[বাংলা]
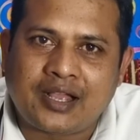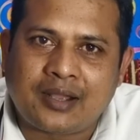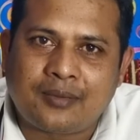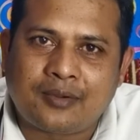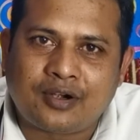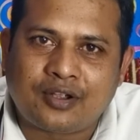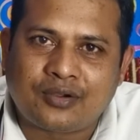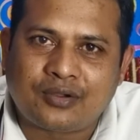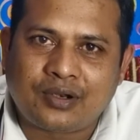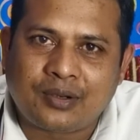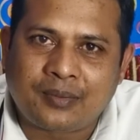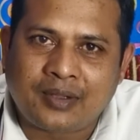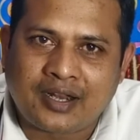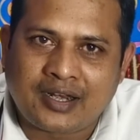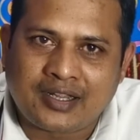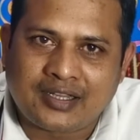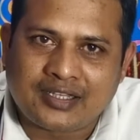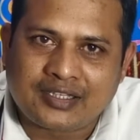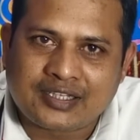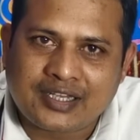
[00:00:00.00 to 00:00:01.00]
লেখাপড়া করে
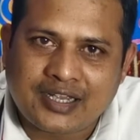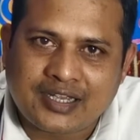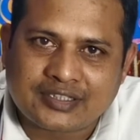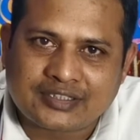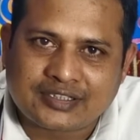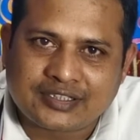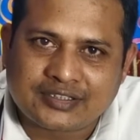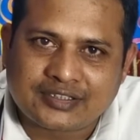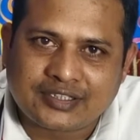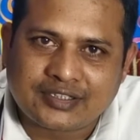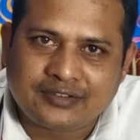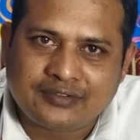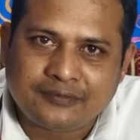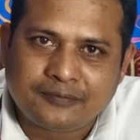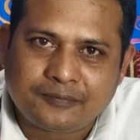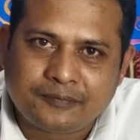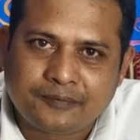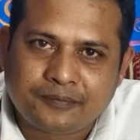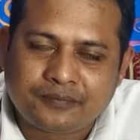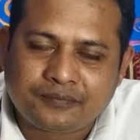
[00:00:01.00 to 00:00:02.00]
বাংলাদেশে আসতেছেন
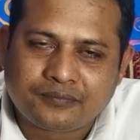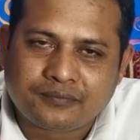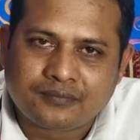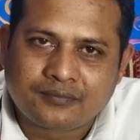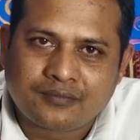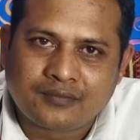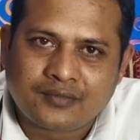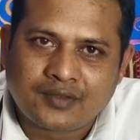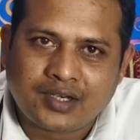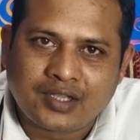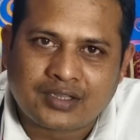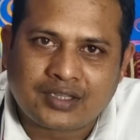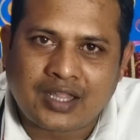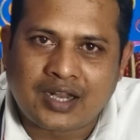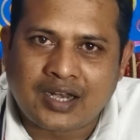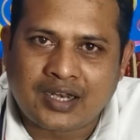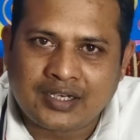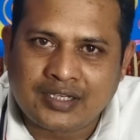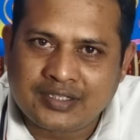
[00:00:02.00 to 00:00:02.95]
তারা